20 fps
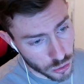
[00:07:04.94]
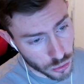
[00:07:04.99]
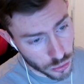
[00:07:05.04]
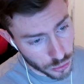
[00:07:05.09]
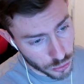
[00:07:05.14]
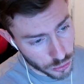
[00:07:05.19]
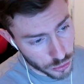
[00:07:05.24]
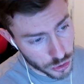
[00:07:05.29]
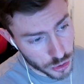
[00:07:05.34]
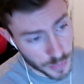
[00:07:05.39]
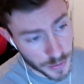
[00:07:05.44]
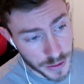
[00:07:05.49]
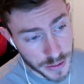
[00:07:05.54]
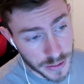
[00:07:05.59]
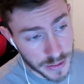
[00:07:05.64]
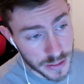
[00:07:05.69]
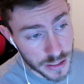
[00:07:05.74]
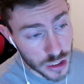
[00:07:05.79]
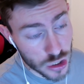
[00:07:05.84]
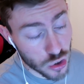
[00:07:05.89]
je
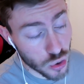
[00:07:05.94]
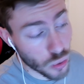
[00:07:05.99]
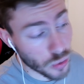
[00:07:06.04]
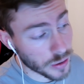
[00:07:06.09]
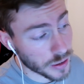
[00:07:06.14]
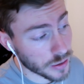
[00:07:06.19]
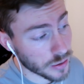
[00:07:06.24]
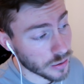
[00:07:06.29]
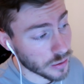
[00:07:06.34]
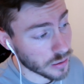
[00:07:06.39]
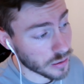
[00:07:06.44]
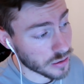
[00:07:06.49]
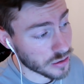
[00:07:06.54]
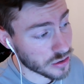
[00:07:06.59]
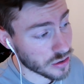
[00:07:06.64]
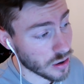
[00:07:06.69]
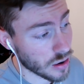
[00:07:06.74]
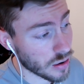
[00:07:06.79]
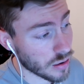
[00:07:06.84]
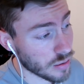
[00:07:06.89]
m'étais dit que je l'aurais euh,
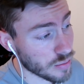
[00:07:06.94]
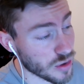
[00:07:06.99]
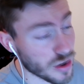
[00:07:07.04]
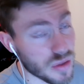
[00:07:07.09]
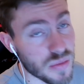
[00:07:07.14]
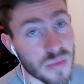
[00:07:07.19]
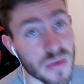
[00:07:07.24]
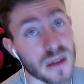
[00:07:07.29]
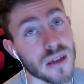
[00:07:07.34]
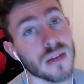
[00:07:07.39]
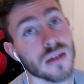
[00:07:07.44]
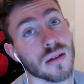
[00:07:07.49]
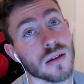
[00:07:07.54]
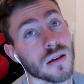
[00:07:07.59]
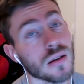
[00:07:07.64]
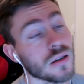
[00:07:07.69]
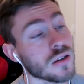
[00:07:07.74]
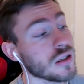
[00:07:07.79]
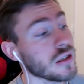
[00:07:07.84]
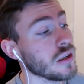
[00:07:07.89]
genre au mois de mai
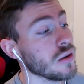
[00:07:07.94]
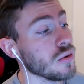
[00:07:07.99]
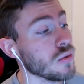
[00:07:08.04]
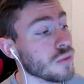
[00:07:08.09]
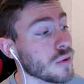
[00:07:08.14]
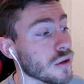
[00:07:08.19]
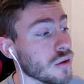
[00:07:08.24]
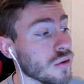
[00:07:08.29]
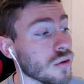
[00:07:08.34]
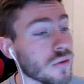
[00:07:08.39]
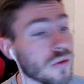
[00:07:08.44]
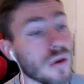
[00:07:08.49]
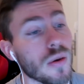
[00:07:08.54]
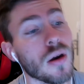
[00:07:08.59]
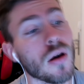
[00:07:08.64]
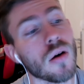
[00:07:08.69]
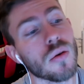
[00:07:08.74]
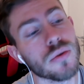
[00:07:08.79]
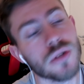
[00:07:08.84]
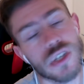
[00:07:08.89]
et je l'ai eu au mois de
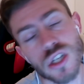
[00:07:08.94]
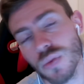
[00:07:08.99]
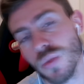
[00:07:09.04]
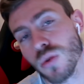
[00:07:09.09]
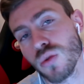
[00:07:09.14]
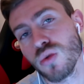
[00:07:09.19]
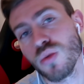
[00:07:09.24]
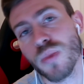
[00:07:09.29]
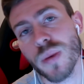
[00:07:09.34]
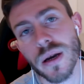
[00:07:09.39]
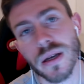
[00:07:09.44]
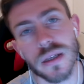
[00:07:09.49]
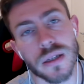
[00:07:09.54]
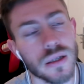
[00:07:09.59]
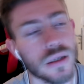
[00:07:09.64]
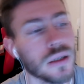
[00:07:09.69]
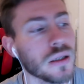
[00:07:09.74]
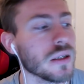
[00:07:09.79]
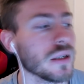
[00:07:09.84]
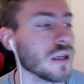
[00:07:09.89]
novembre. Alors oui, j'ai beaucoup
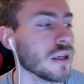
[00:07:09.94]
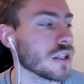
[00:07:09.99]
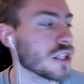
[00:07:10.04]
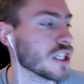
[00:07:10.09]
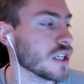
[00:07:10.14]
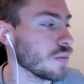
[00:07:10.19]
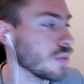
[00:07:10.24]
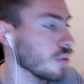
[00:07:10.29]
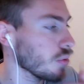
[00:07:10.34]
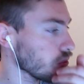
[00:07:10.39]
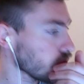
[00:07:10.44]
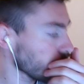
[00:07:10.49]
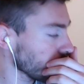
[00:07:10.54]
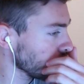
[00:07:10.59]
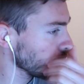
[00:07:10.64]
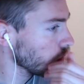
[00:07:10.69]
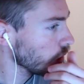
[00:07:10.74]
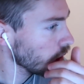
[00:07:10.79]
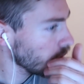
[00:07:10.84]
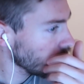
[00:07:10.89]
paqué les gars, j'ai
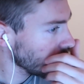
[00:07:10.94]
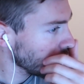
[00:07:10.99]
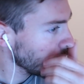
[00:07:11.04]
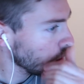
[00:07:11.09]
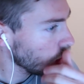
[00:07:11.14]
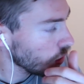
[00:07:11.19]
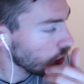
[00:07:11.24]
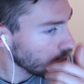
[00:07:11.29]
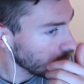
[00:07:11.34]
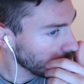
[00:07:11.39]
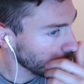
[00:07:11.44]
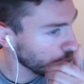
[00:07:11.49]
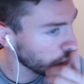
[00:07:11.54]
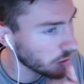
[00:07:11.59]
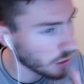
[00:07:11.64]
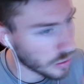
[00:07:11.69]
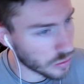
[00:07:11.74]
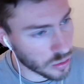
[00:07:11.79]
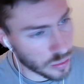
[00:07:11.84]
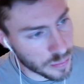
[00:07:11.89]
beaucoup
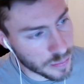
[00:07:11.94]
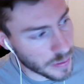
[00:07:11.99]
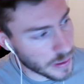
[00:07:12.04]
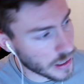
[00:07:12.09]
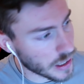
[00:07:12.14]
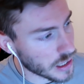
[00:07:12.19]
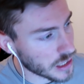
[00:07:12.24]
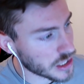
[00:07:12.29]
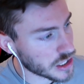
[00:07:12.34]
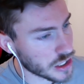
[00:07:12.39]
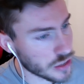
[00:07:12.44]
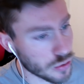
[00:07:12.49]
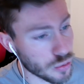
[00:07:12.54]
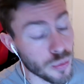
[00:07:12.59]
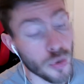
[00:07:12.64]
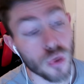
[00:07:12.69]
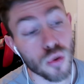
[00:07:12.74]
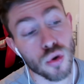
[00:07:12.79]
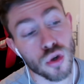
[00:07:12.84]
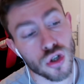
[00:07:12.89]
ouvert de packs, j'ai eu
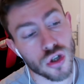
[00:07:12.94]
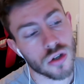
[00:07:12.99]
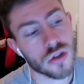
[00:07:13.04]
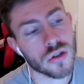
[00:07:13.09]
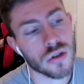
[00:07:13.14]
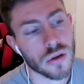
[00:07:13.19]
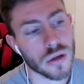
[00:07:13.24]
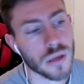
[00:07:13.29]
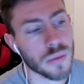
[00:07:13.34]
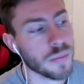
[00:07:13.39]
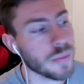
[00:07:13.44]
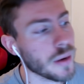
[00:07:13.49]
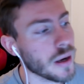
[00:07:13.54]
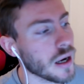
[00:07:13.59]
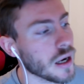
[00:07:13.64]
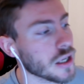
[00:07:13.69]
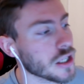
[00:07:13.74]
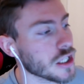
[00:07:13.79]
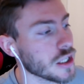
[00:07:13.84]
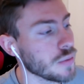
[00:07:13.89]
beaucoup de chance dans les
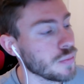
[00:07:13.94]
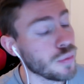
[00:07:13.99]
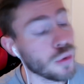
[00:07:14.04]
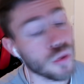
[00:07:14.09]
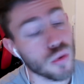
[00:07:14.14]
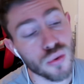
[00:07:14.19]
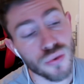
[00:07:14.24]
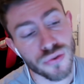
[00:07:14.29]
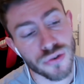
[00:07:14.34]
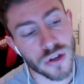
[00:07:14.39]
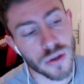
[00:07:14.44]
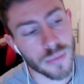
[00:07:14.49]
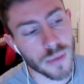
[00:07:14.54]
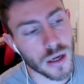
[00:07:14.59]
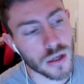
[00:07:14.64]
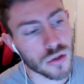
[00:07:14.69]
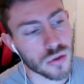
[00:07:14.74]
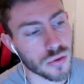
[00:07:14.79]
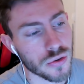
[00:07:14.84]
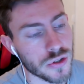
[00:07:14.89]
packs, j'ai beaucoup fait de
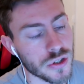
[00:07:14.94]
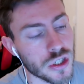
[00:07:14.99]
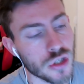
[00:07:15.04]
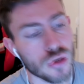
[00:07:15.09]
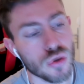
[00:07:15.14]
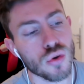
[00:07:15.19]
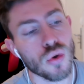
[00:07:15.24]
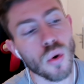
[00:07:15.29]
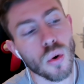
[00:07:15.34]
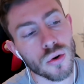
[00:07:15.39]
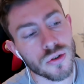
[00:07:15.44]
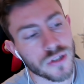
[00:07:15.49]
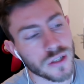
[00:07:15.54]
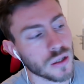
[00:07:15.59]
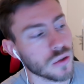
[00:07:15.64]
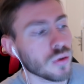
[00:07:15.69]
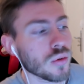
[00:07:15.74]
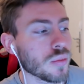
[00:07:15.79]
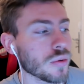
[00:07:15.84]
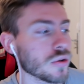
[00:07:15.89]
matchs aussi, j'ai eu de grosses
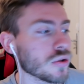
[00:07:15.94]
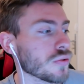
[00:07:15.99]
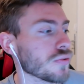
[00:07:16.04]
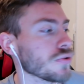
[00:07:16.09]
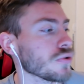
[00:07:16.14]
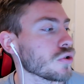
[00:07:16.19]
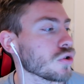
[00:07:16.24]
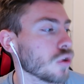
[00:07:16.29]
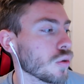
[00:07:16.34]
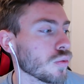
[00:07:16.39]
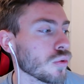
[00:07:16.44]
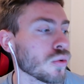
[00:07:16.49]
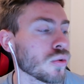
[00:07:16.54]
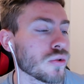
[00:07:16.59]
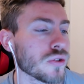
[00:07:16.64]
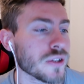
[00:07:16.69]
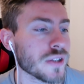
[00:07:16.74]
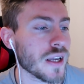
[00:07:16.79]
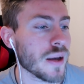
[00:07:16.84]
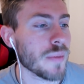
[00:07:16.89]
récompenses de champion
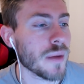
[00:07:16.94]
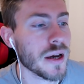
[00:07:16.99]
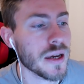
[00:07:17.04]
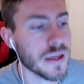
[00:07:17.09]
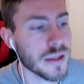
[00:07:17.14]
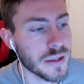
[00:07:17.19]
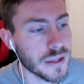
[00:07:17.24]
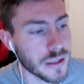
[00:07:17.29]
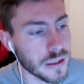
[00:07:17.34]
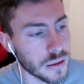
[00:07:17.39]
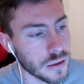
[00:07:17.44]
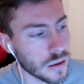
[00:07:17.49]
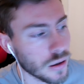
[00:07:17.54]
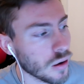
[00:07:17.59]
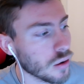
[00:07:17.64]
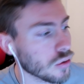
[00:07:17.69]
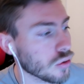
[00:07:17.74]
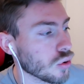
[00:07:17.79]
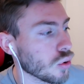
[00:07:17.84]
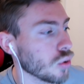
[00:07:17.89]
donc ça m'a aidé
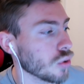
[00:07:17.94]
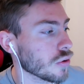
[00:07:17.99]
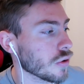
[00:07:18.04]
entre